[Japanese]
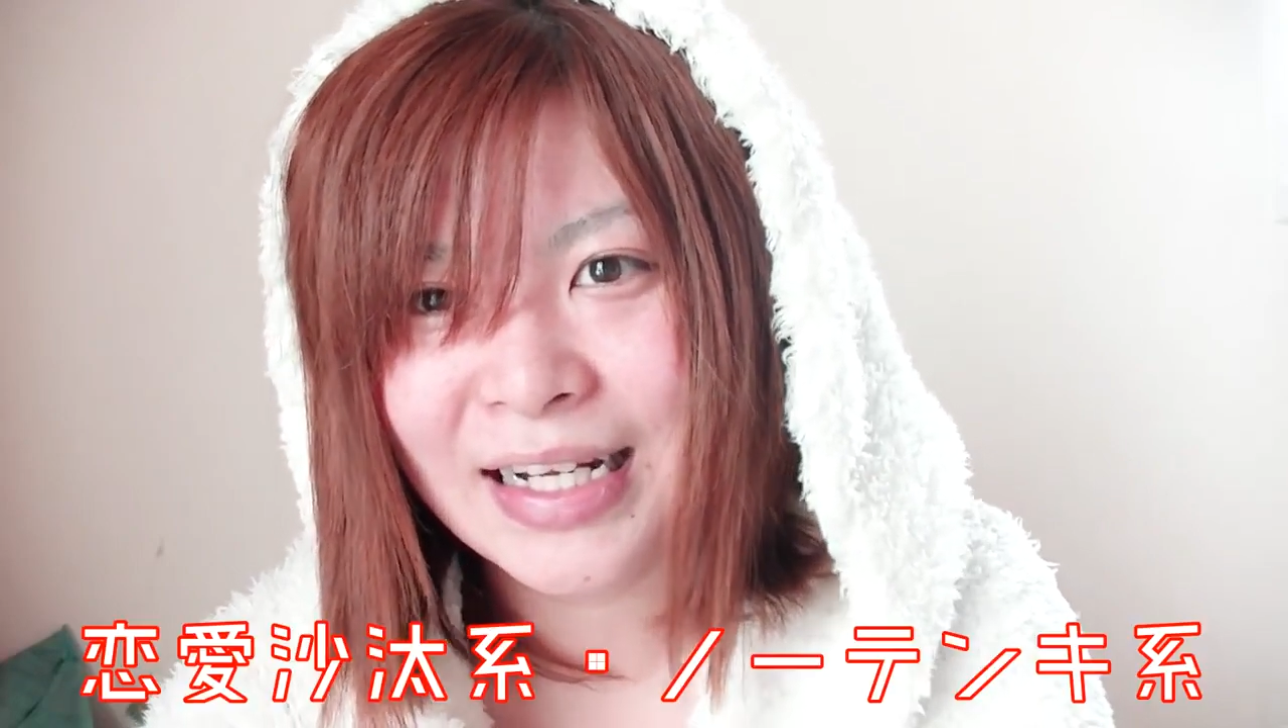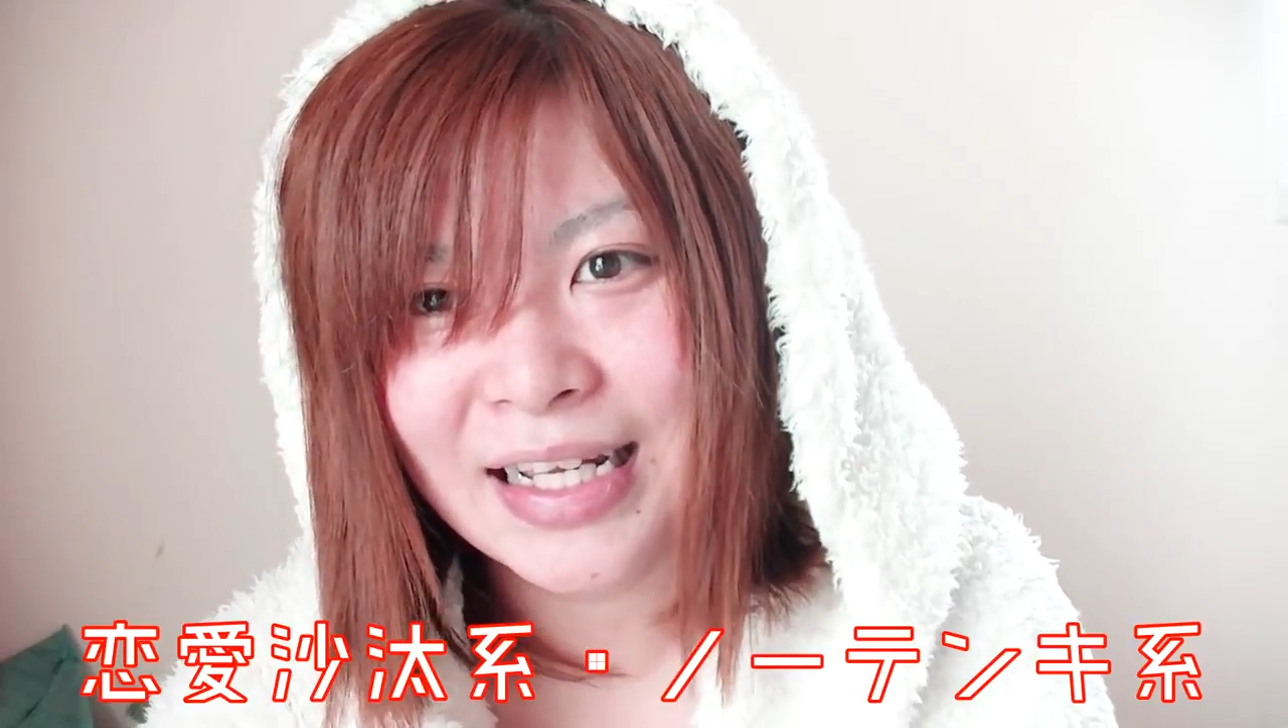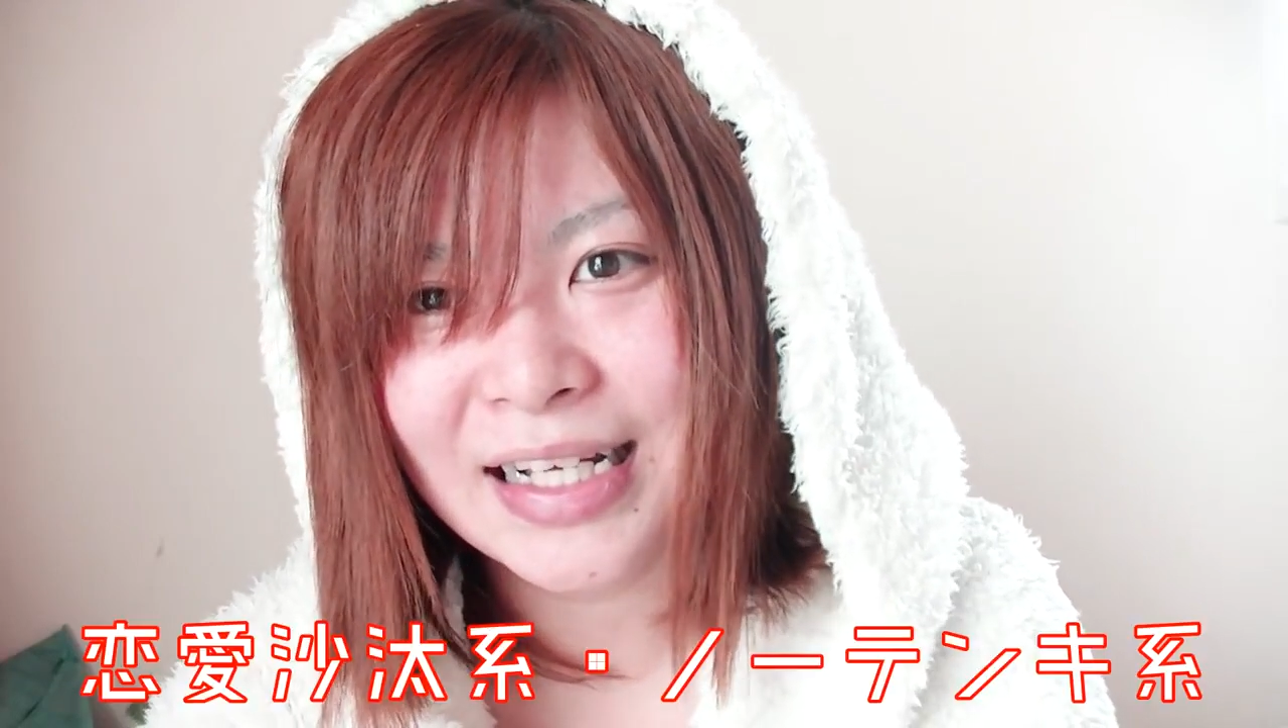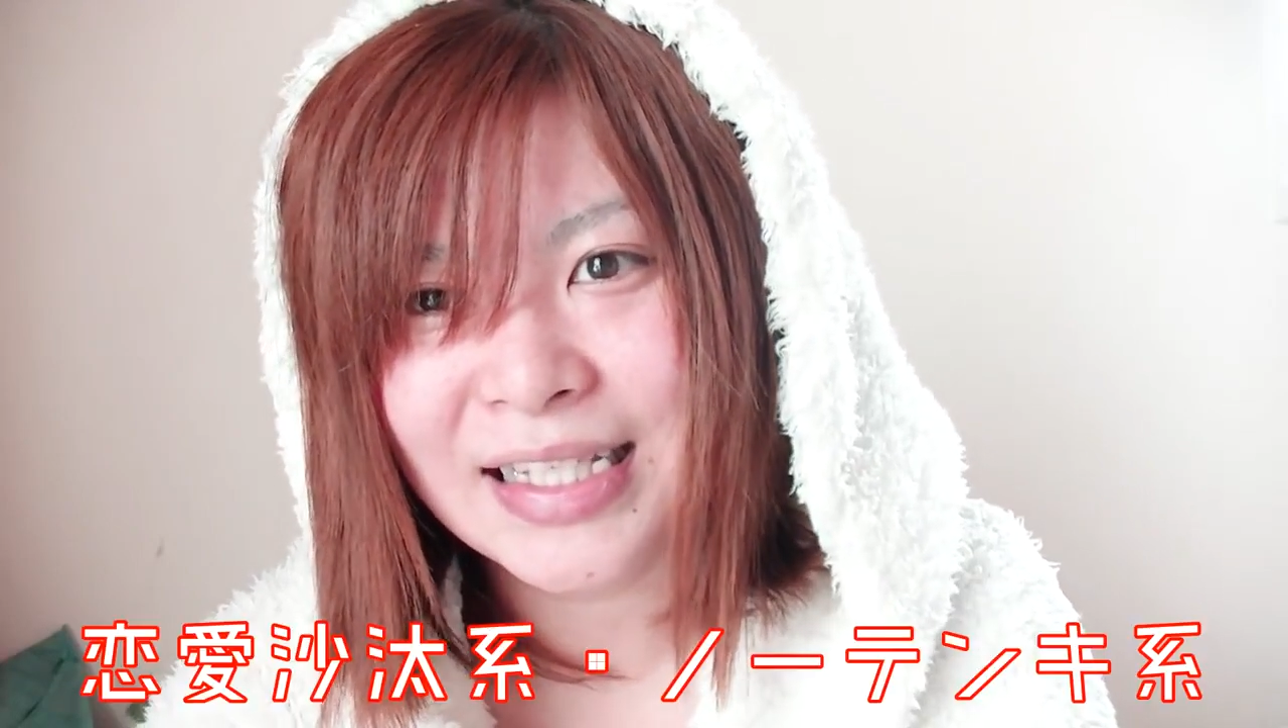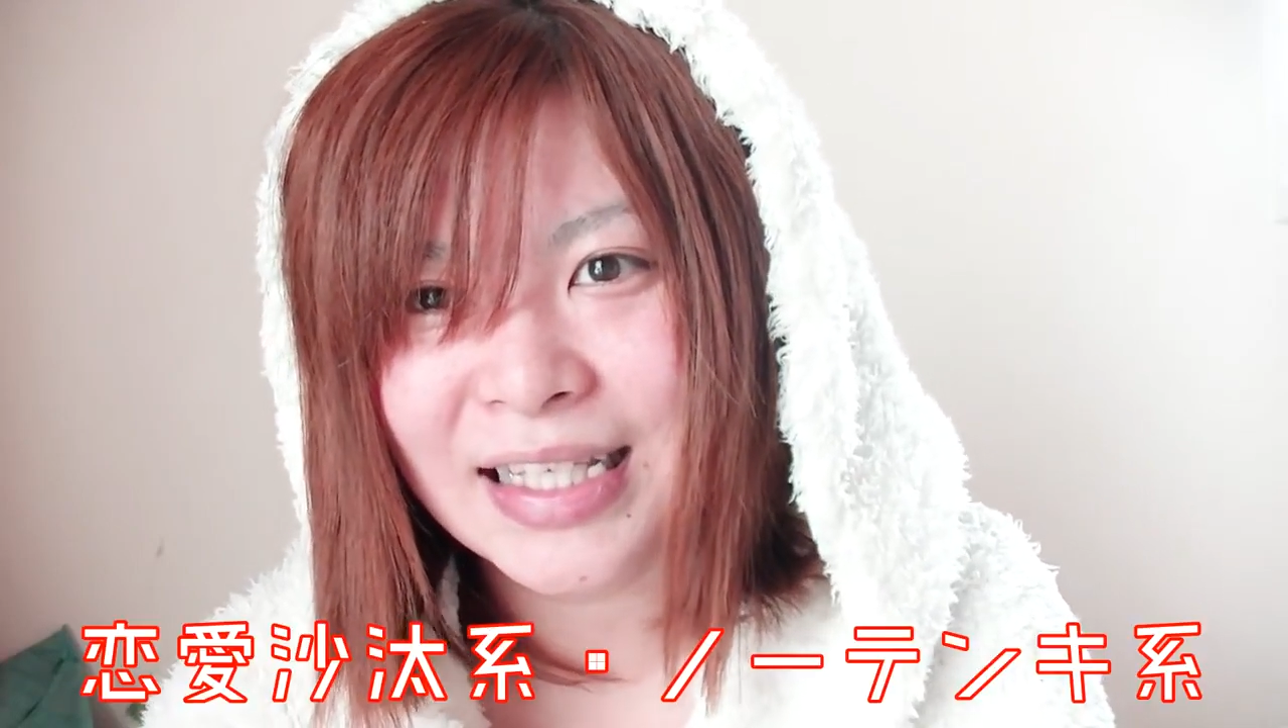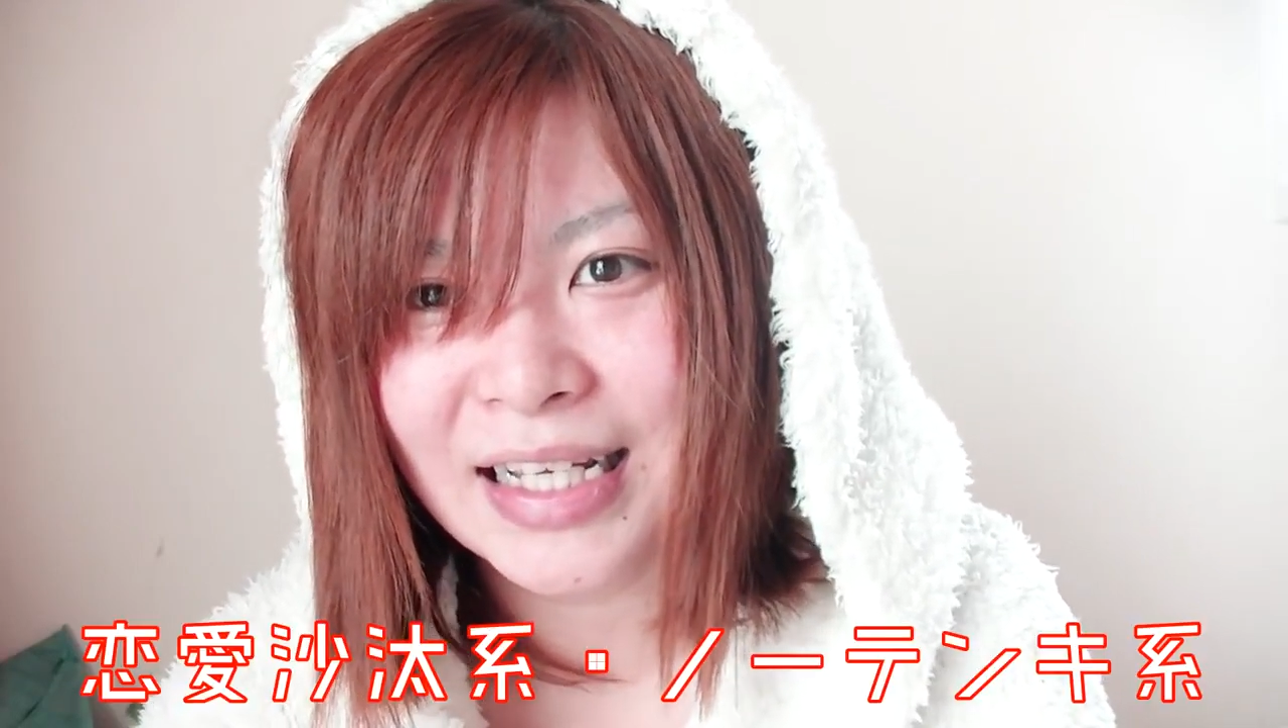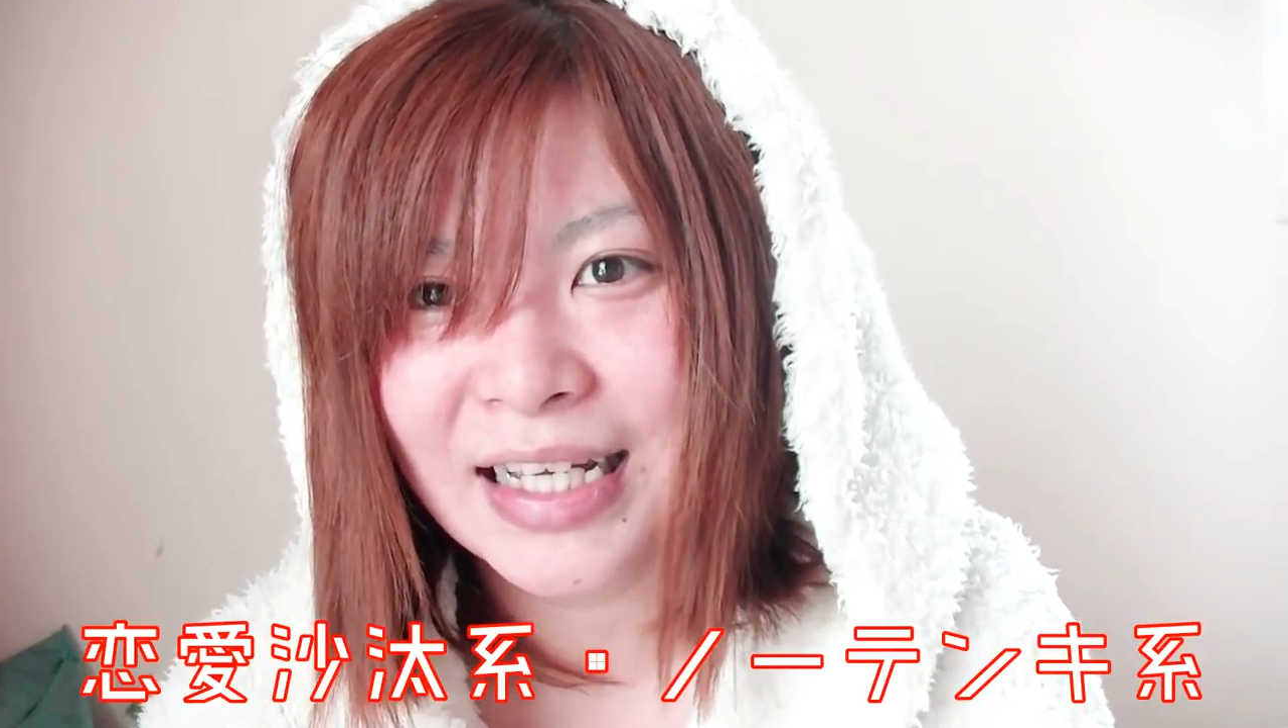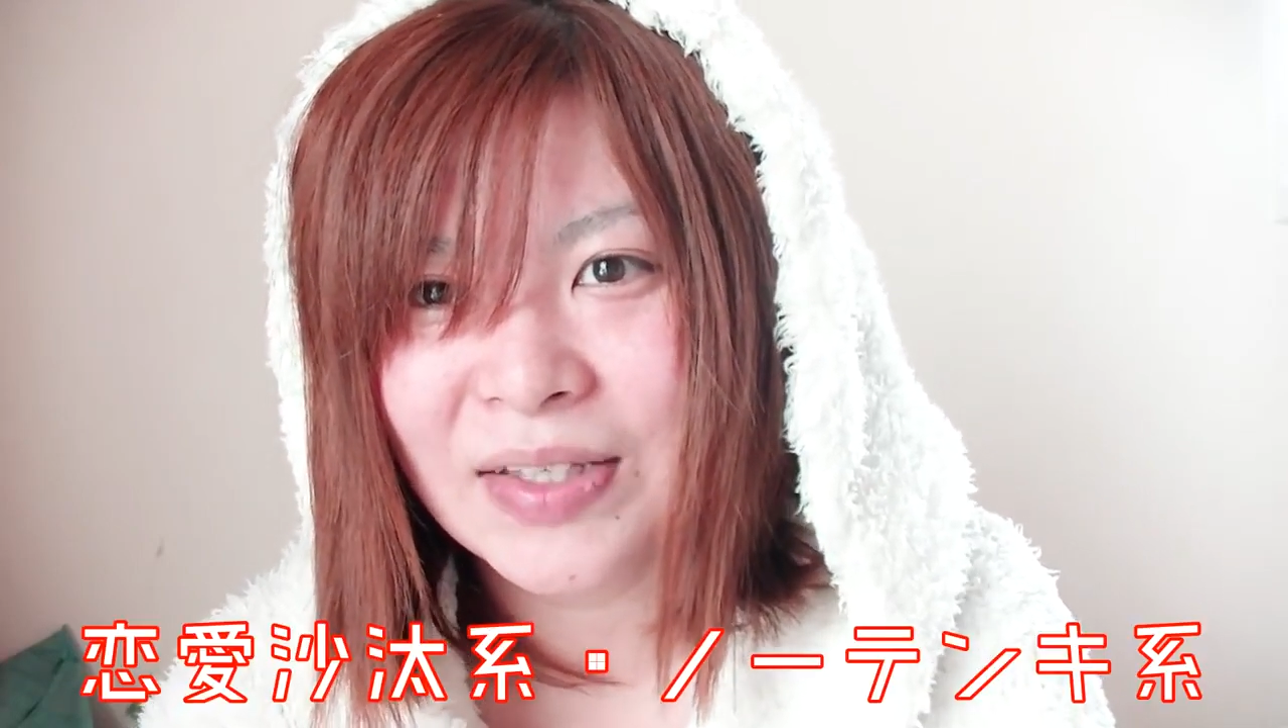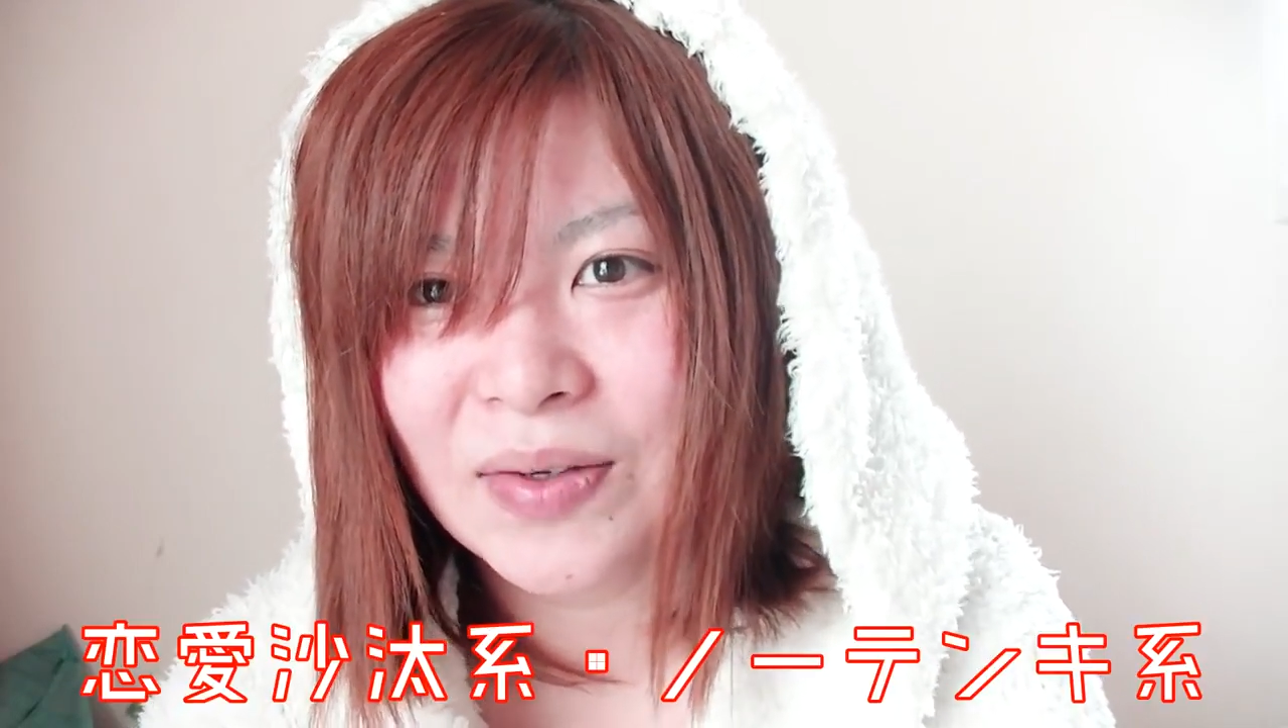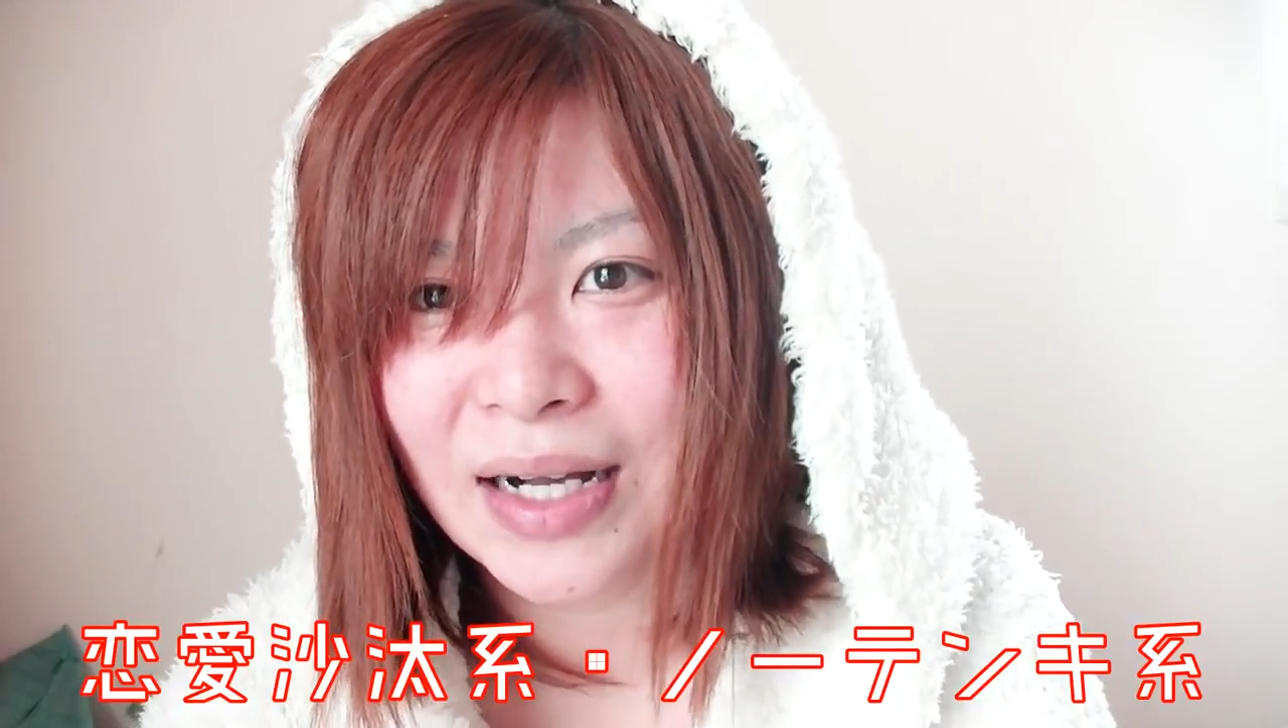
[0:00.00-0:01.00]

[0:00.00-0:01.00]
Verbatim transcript: 恋愛沙汰系と